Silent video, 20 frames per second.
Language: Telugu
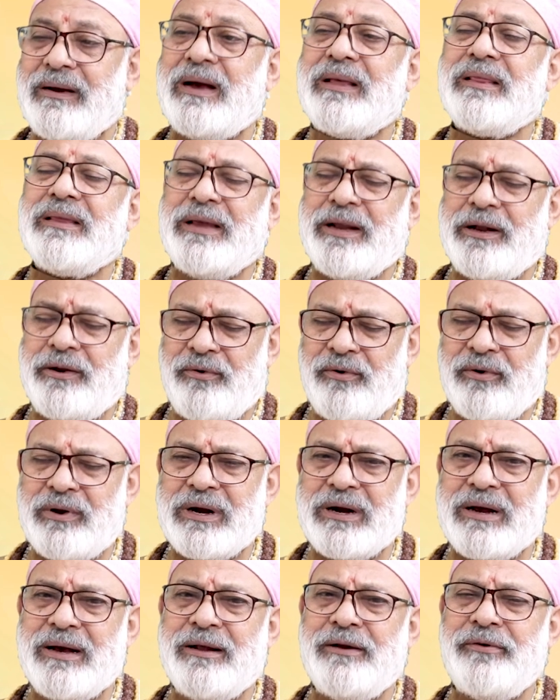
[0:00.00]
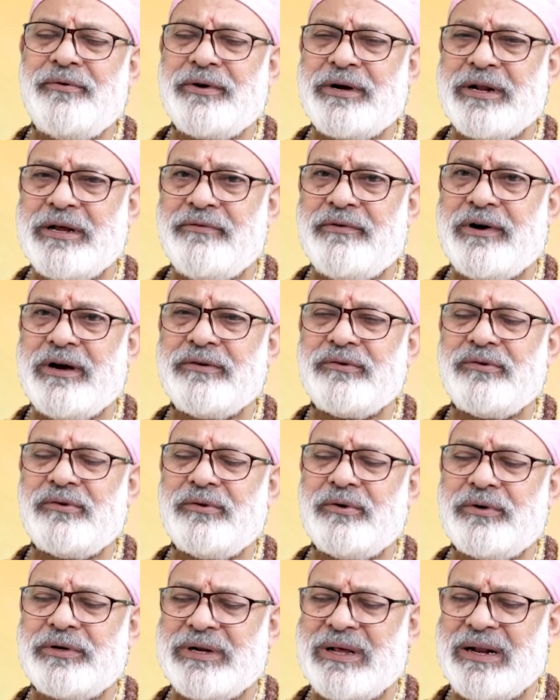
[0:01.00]
అది ఎన్నో రకాలు ఉంటాయి వాస్తు
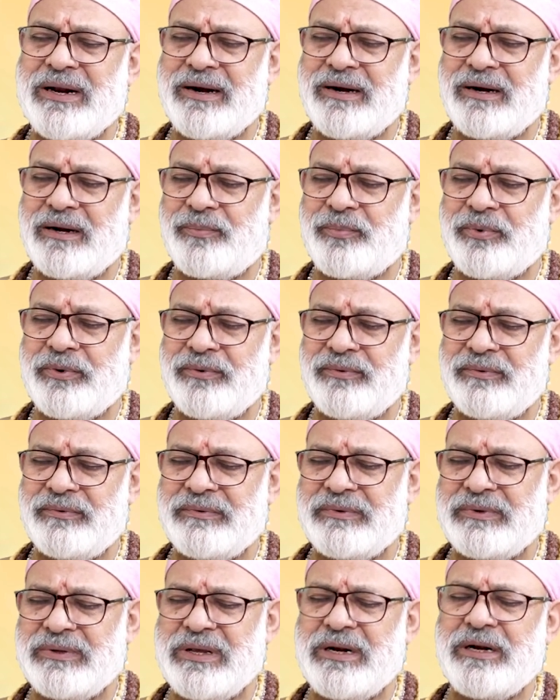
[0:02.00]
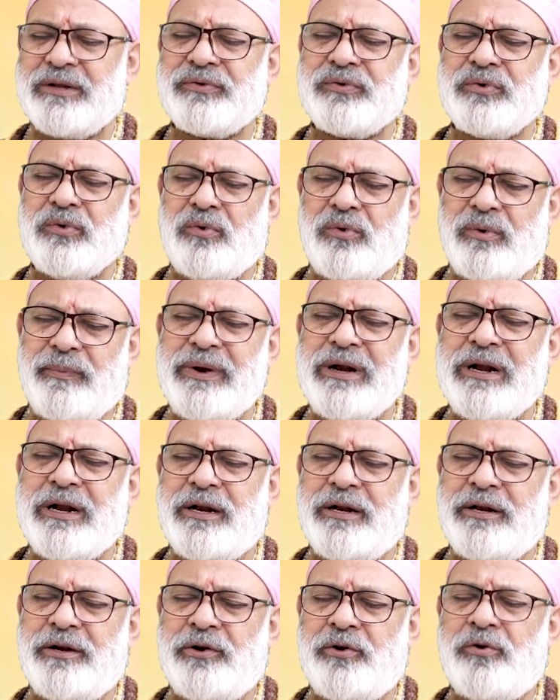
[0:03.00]
దోషాలు అన్నప్పుడు సో మెనీ
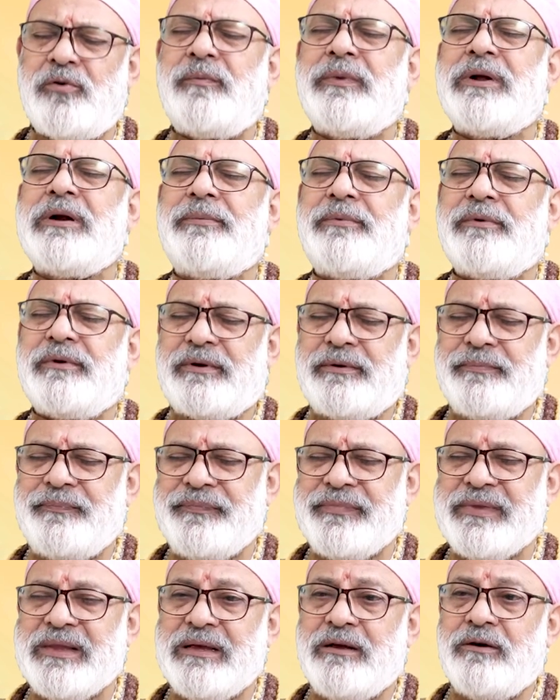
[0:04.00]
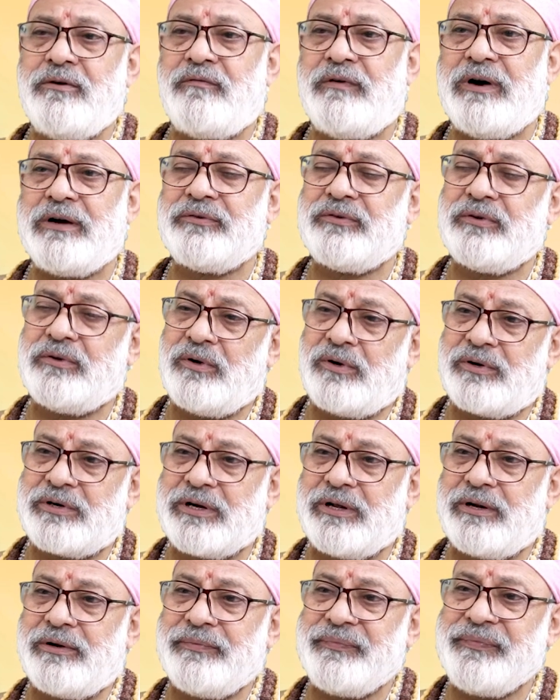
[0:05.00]
ఇన్యూమరబుల్ వాస్తు
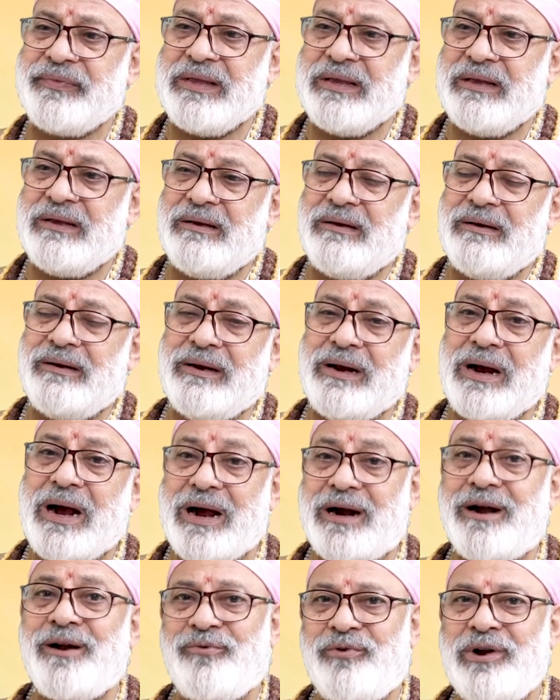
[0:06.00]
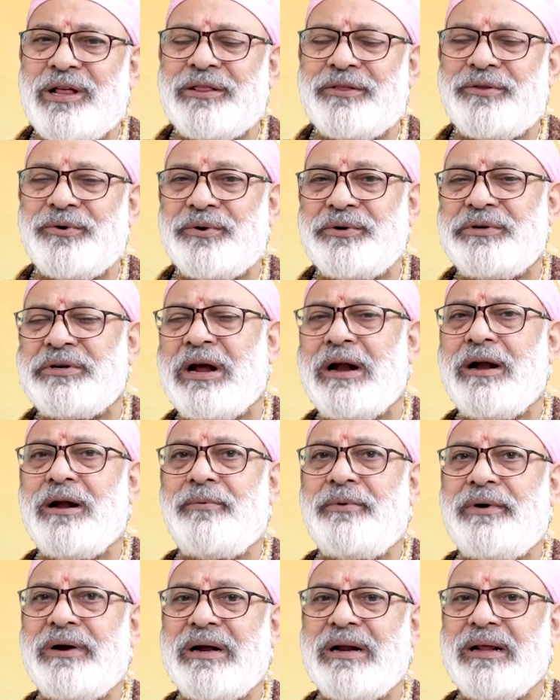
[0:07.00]
దోషాలు అక్కడ ఉన్న
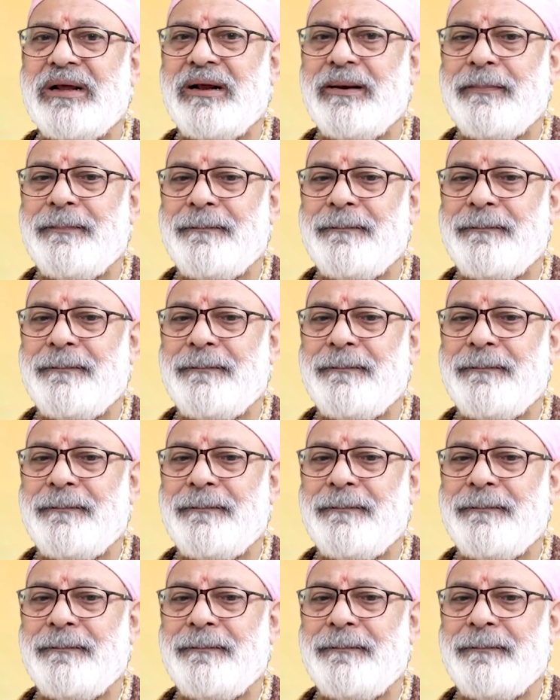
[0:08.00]
దోషాన్ని బట్టి